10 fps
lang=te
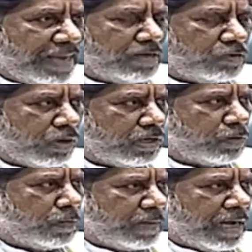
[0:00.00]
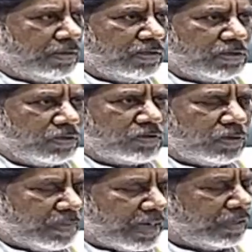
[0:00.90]
వెయ్యి కోట్ల రూపాయలు ఈ
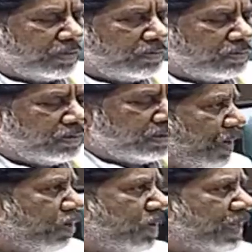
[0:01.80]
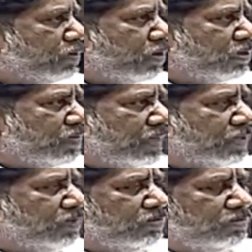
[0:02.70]
సంవత్సరం ప్రకటిస్తూ ఎంపవర్మెంట్ కోసం
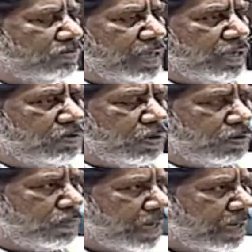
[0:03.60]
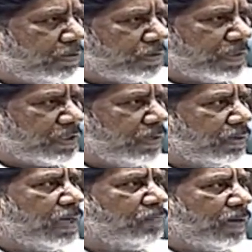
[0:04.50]
మాత్రం వెయ్యి కోట్ల రూపాయలు
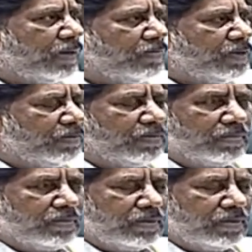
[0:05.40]
స్పెషల్గా ఫండ్ మేము